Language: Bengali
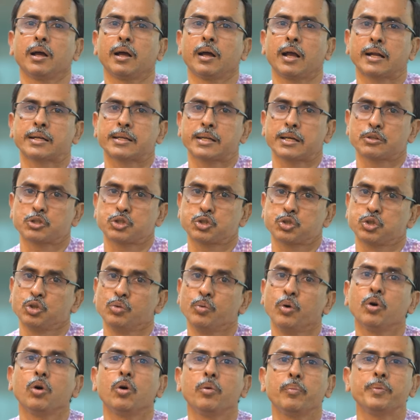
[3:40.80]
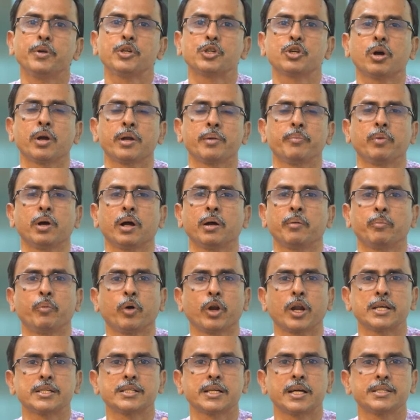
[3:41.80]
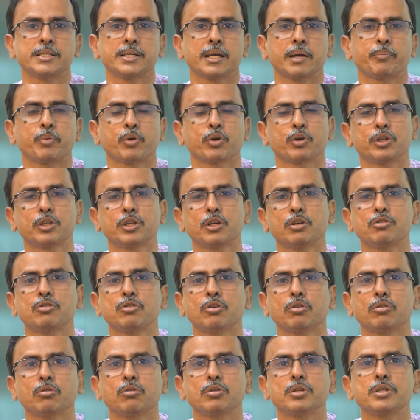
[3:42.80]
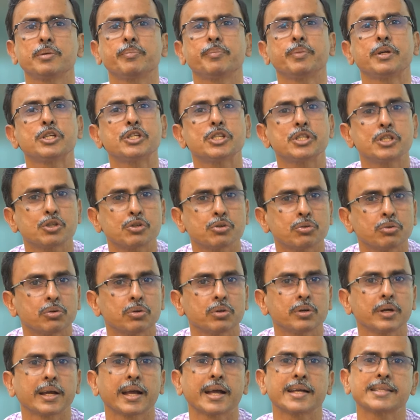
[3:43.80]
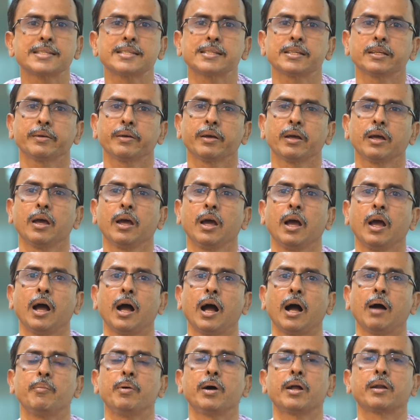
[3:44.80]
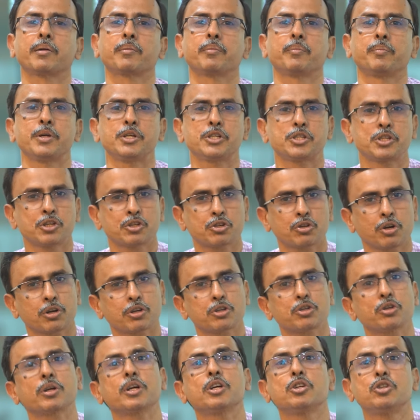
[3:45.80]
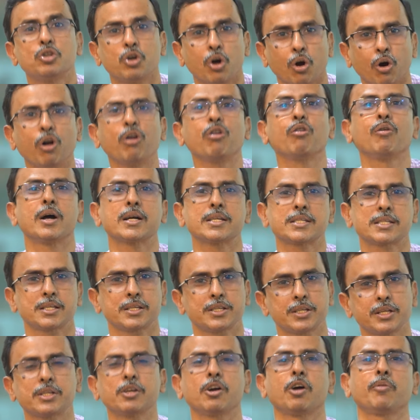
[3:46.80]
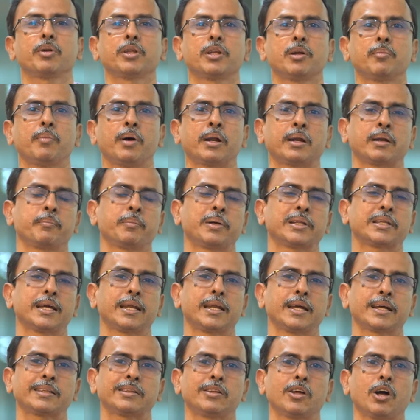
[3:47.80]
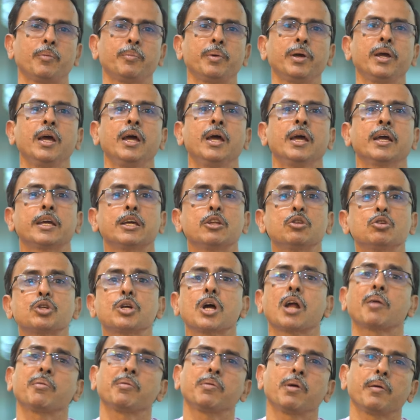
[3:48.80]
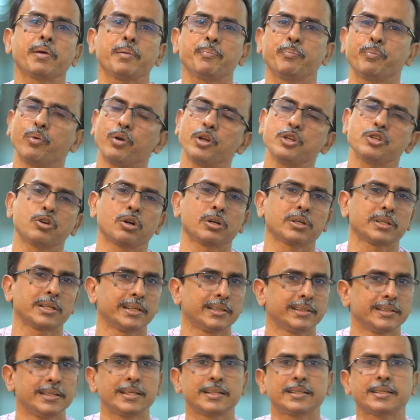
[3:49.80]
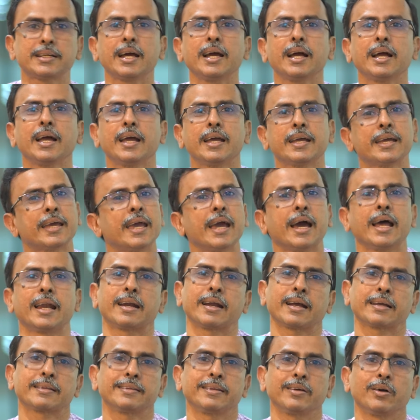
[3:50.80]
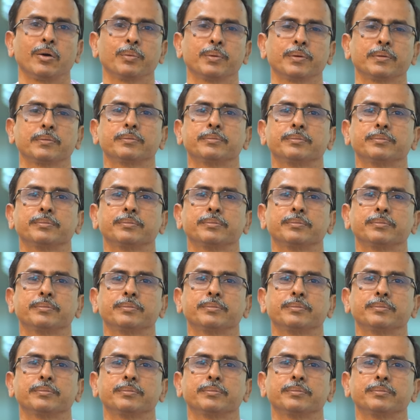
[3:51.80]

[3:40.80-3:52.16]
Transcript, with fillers: একটা শুভ বিষয় বলা যায় যে প্রকৃতির জন্য যে বৃষ্টি শুরু হয়ে গেছে আবার বৃষ্টির সঙ্গে সঙ্গে ঝড়ও আসছে সেটাও আমাদের মাথায় রাখতে হবে কিন্তু সার্বিকভাবে পরিচর্যার দিকটা খেয়াল রাখতে হবে